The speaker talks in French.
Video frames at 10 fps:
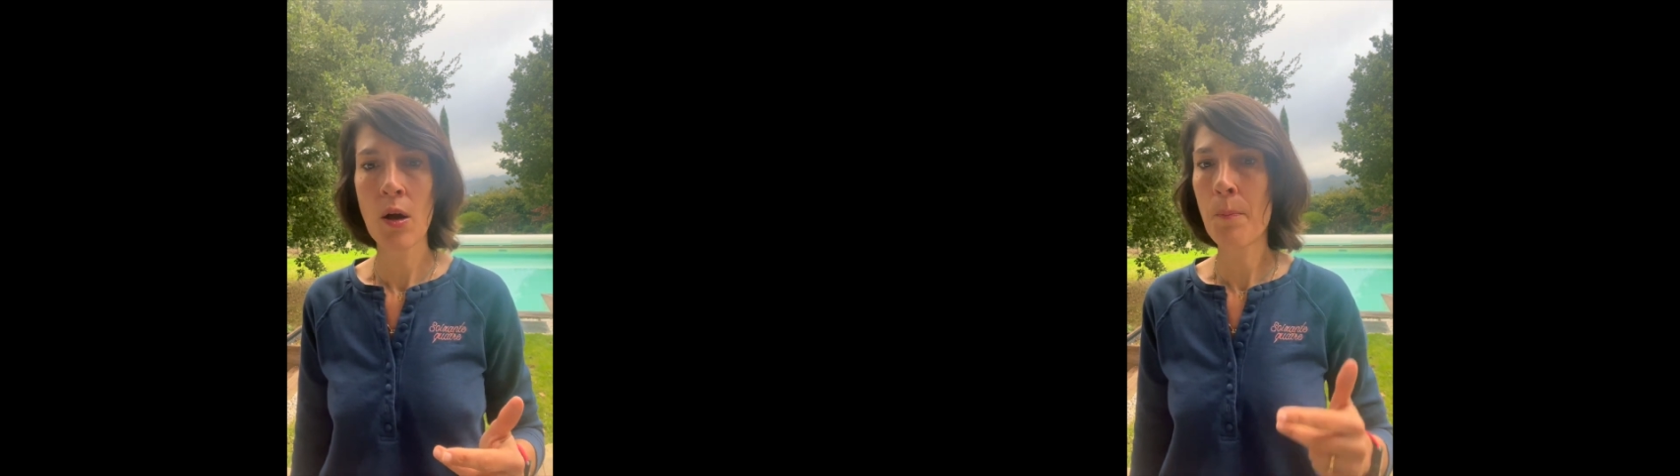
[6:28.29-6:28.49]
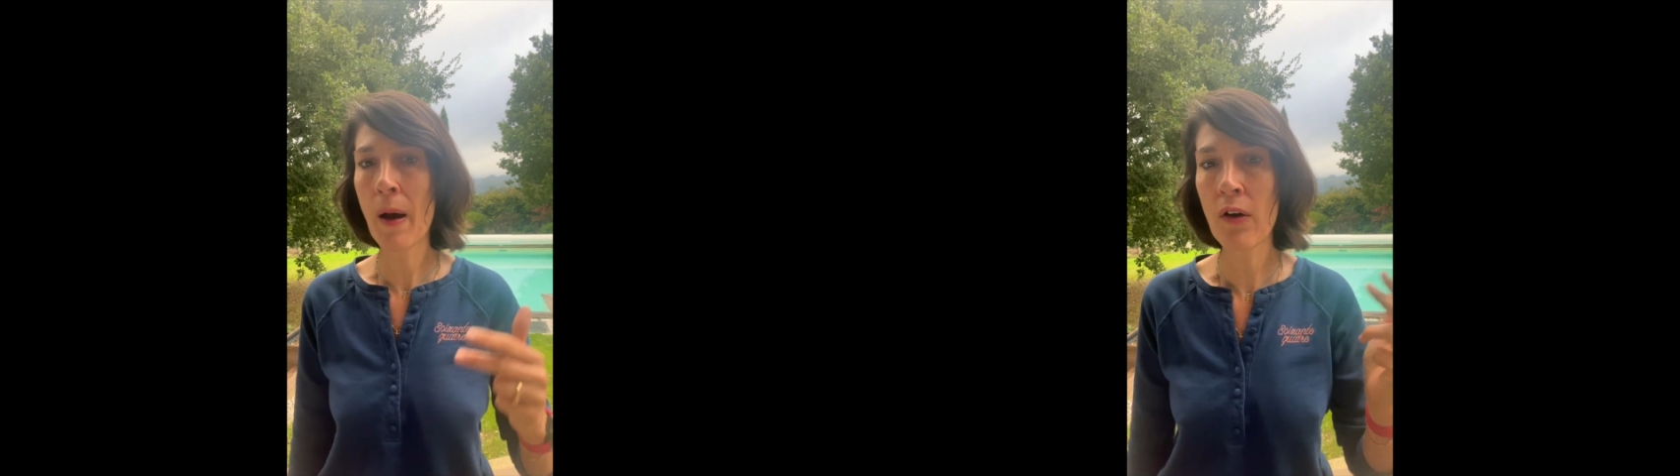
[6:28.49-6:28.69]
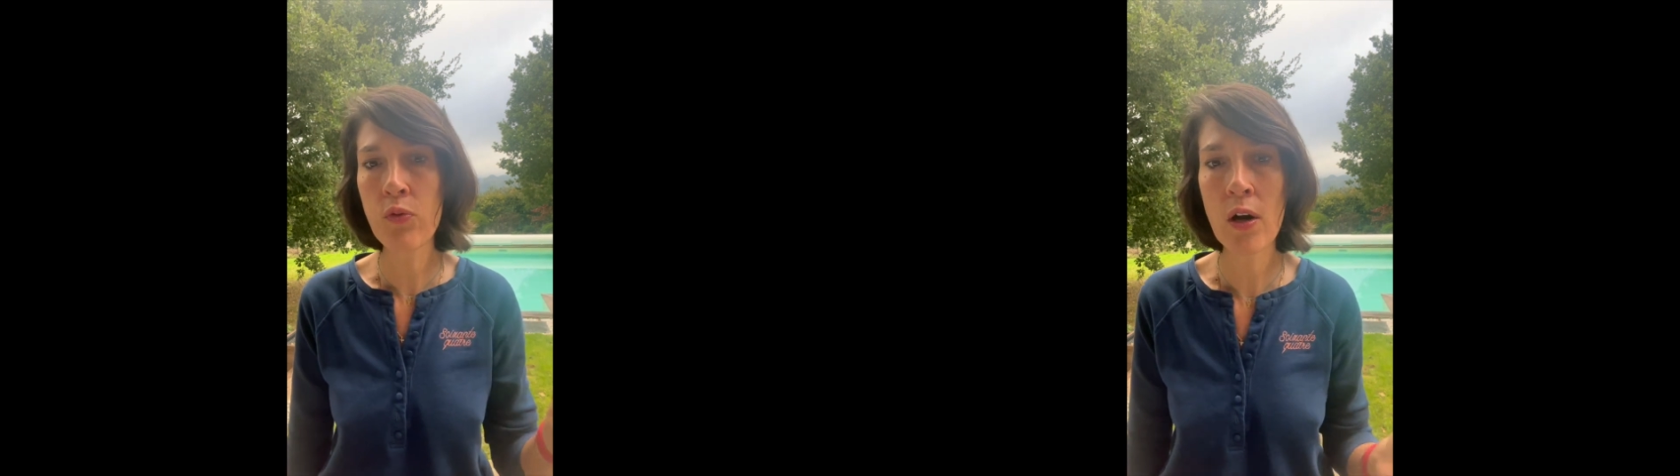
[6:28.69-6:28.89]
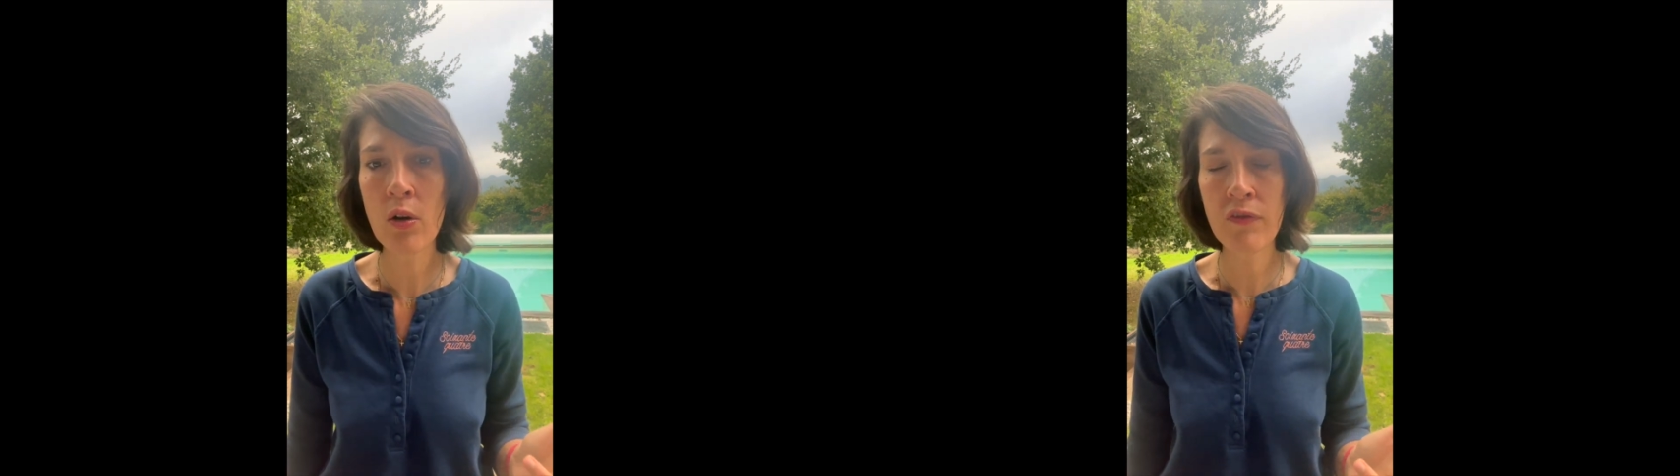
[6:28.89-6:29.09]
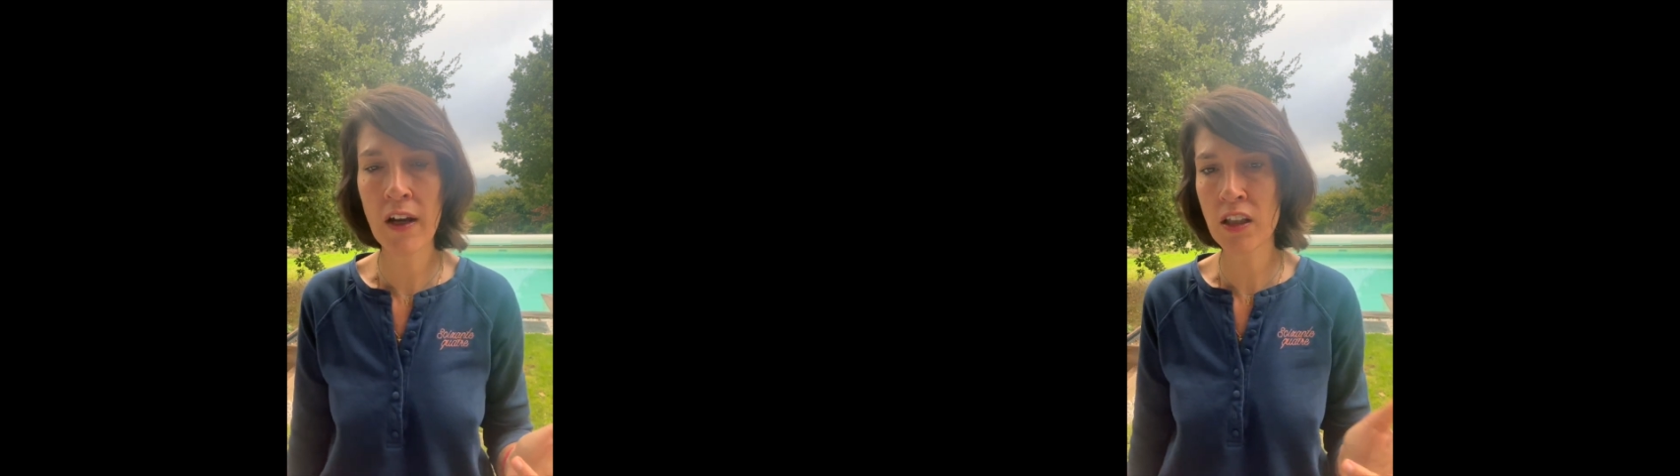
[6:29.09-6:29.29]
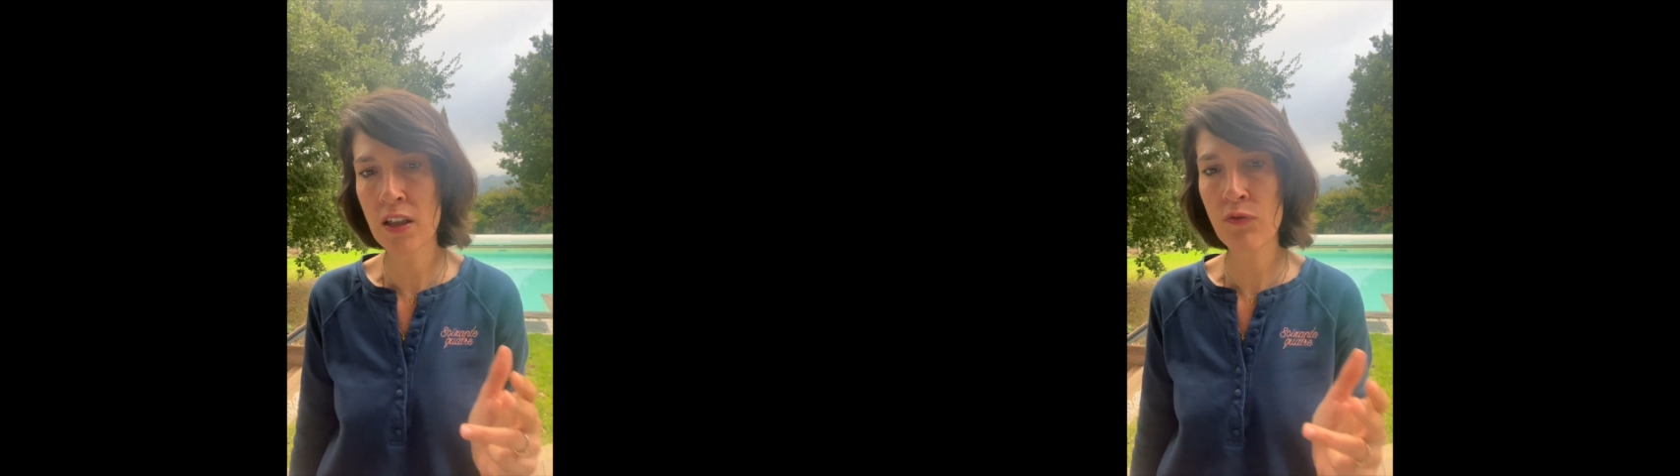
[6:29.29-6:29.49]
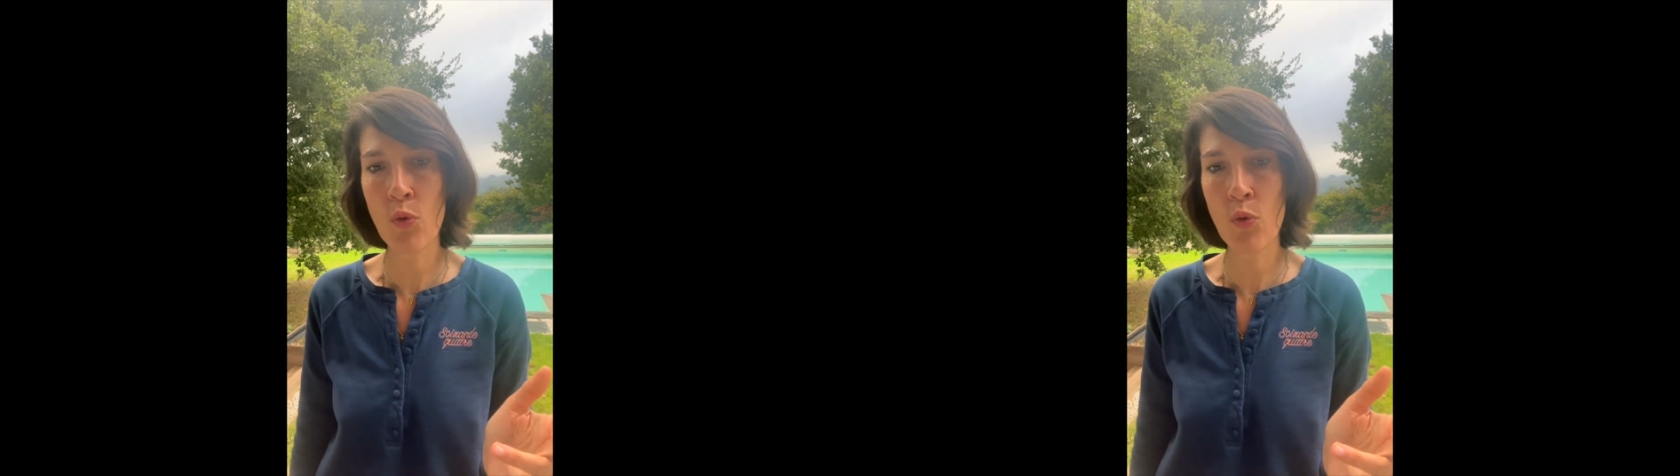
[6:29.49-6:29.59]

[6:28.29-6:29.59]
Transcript: parfois l'olfactif,